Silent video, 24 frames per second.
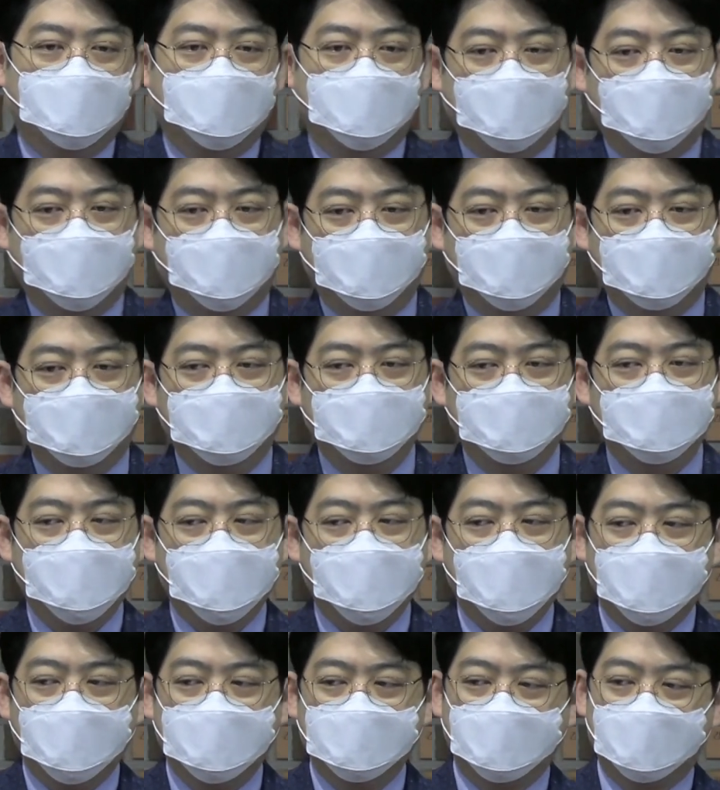어,
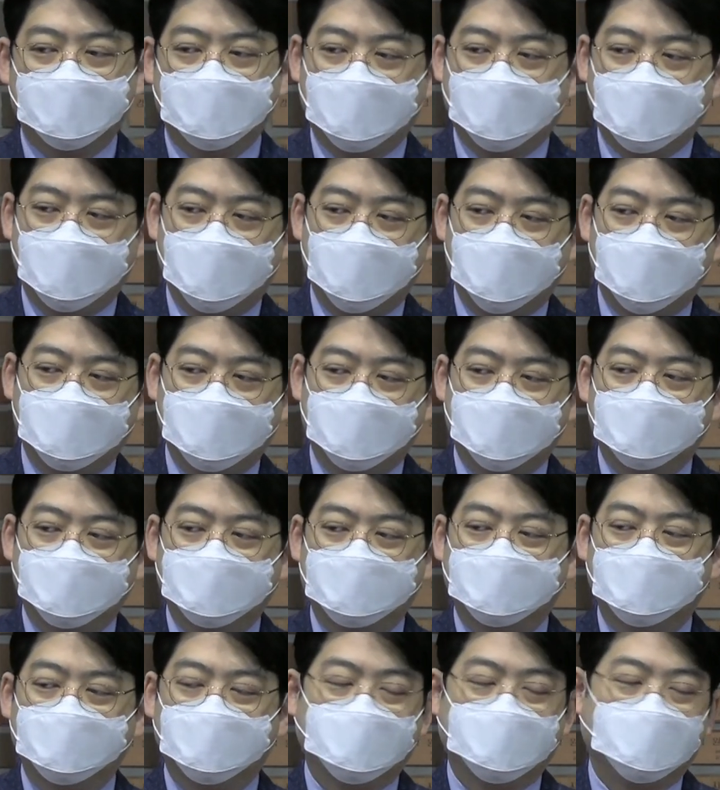후회하셨다 이런
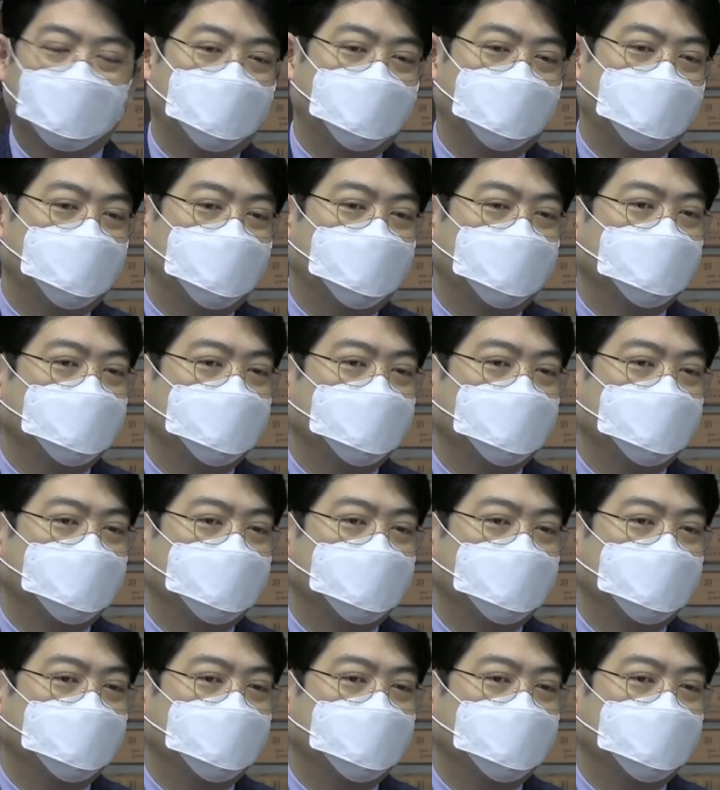구절이 나와요.